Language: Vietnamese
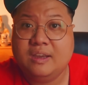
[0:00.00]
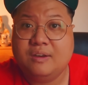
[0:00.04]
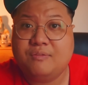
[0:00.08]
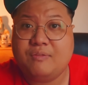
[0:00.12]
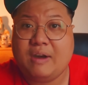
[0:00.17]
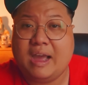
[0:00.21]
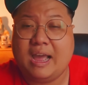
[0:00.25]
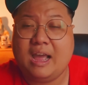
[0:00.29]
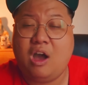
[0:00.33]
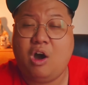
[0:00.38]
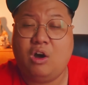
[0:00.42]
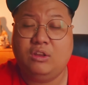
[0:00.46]

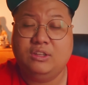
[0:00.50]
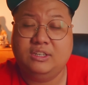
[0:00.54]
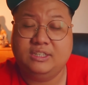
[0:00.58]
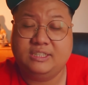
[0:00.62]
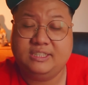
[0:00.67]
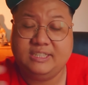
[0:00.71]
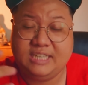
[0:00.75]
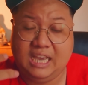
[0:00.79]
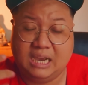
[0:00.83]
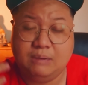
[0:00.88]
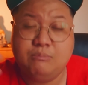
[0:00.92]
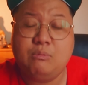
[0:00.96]
Và họ được
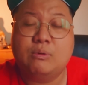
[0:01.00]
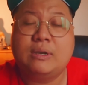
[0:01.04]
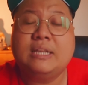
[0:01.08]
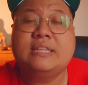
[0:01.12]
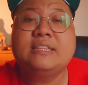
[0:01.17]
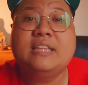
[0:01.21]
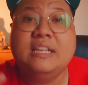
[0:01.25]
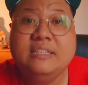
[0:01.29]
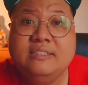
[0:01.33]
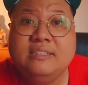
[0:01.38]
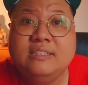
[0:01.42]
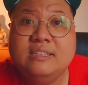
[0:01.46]
nhận một cái
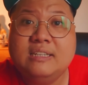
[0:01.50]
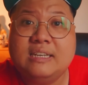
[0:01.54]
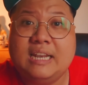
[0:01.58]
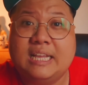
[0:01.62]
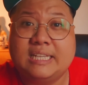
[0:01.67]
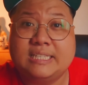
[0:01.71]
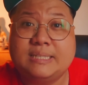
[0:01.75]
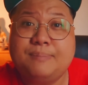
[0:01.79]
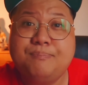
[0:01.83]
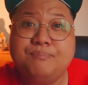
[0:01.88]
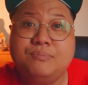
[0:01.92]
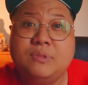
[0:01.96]
tin
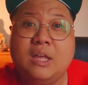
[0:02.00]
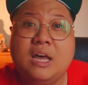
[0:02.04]
là sắp